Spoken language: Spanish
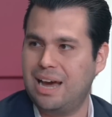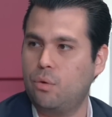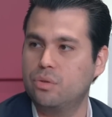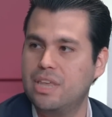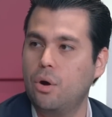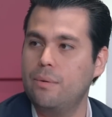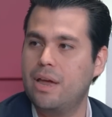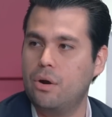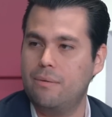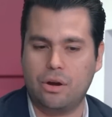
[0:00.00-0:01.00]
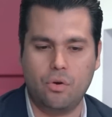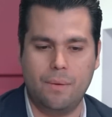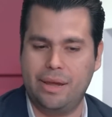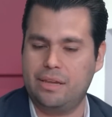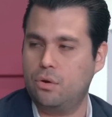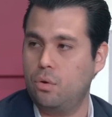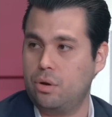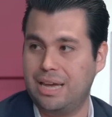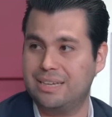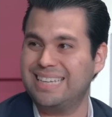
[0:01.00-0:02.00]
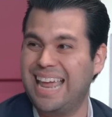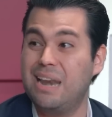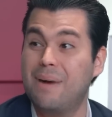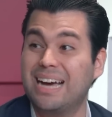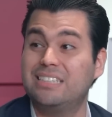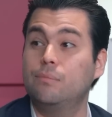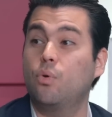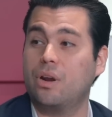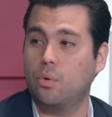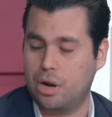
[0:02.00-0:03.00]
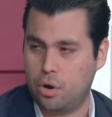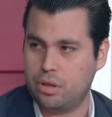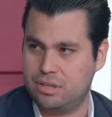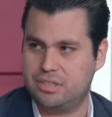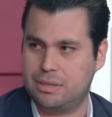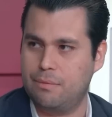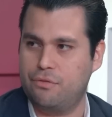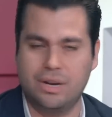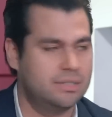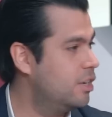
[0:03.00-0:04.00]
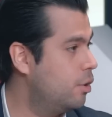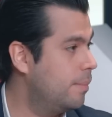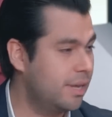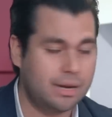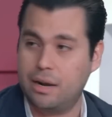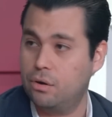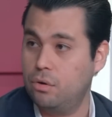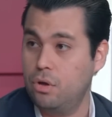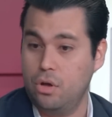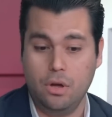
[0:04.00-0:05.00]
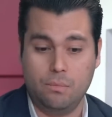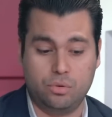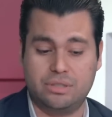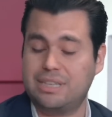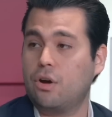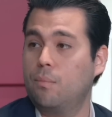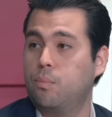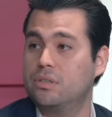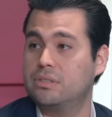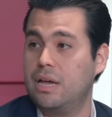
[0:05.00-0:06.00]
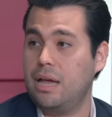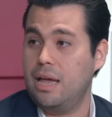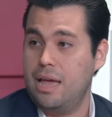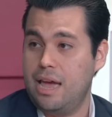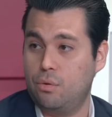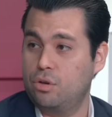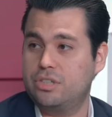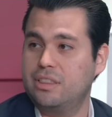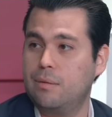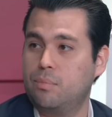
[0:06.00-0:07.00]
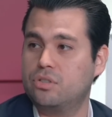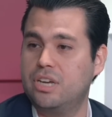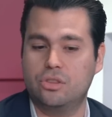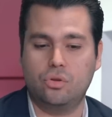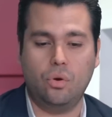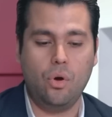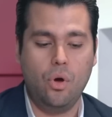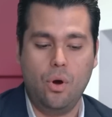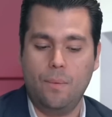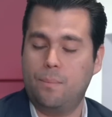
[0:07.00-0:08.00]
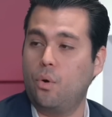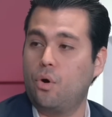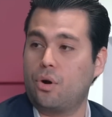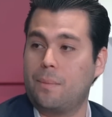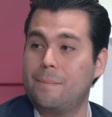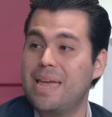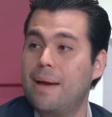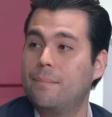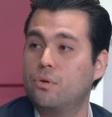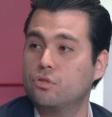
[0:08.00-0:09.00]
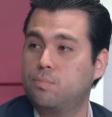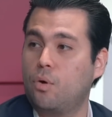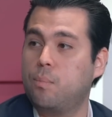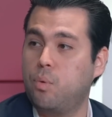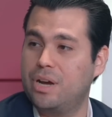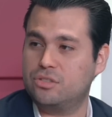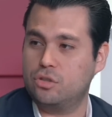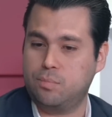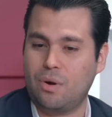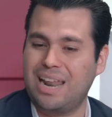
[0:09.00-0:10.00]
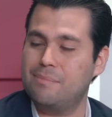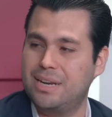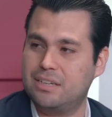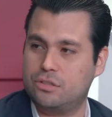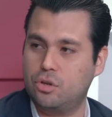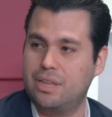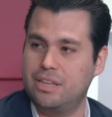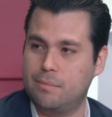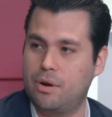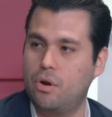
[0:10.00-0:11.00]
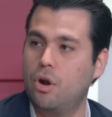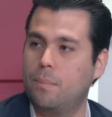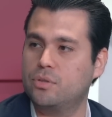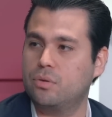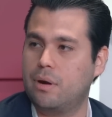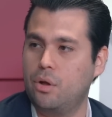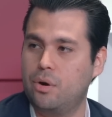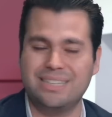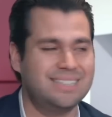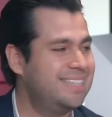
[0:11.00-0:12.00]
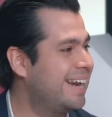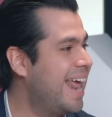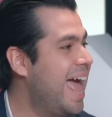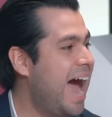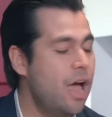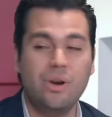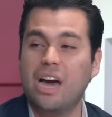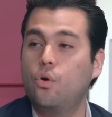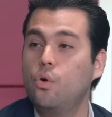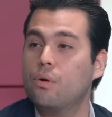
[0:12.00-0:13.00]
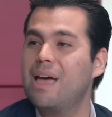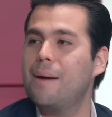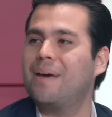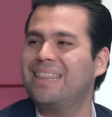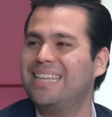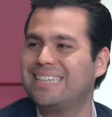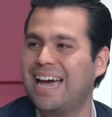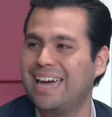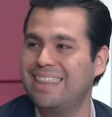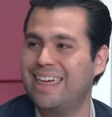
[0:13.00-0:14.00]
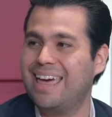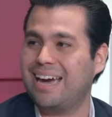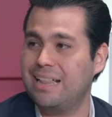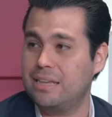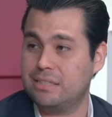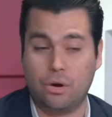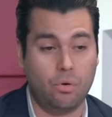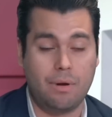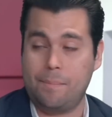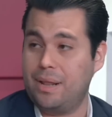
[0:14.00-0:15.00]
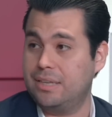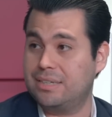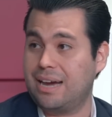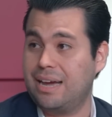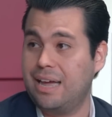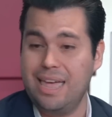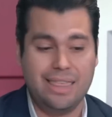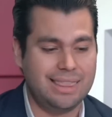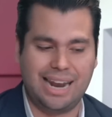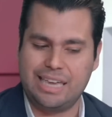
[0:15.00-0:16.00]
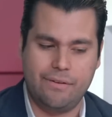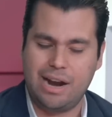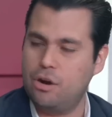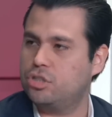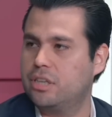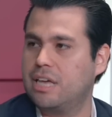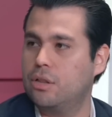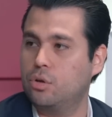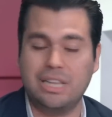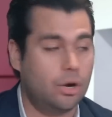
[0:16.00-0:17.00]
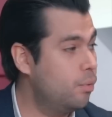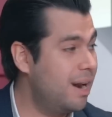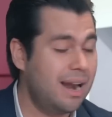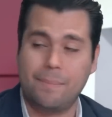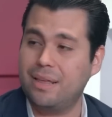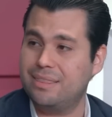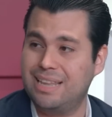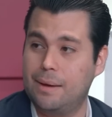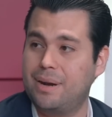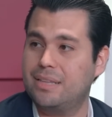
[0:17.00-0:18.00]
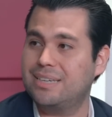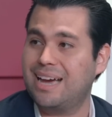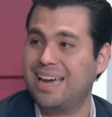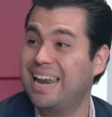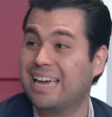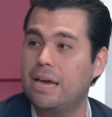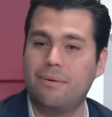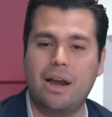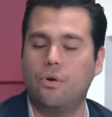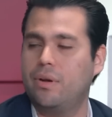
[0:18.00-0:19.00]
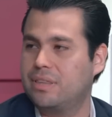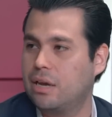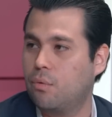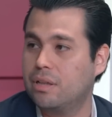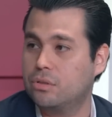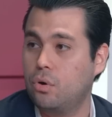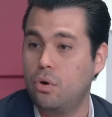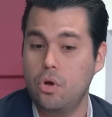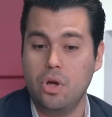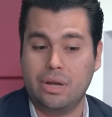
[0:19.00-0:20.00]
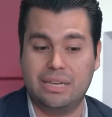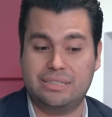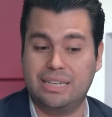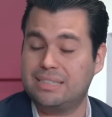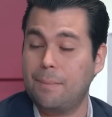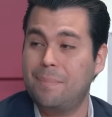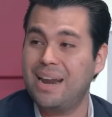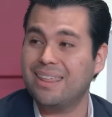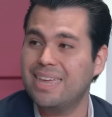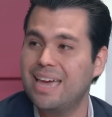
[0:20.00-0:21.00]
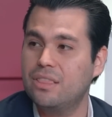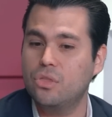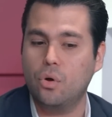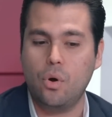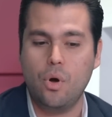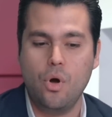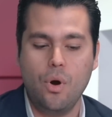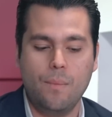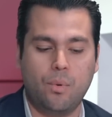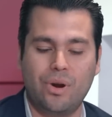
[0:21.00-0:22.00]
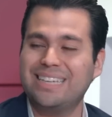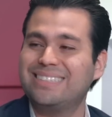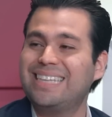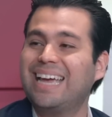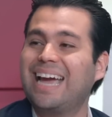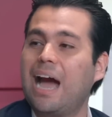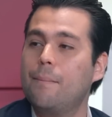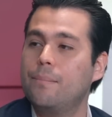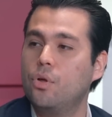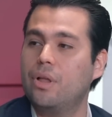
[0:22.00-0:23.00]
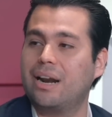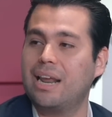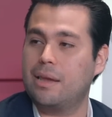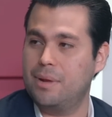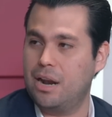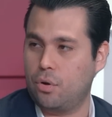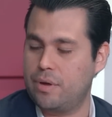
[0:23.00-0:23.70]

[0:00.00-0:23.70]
la Junta de Gobierno de Banco de México, que es el máximo regulador del sistema financiero mexicano, pues está compuesta en un 80% por miembros propuestos por la administración de Andrés Manuel López Obrador. Es decir, hay una curva de aprendizaje de décadas, la curva de aprendizaje de la quiebra del 82, la curva de aprendizaje de la quiebra del 94, que se está perdiendo por este cambio de régimen del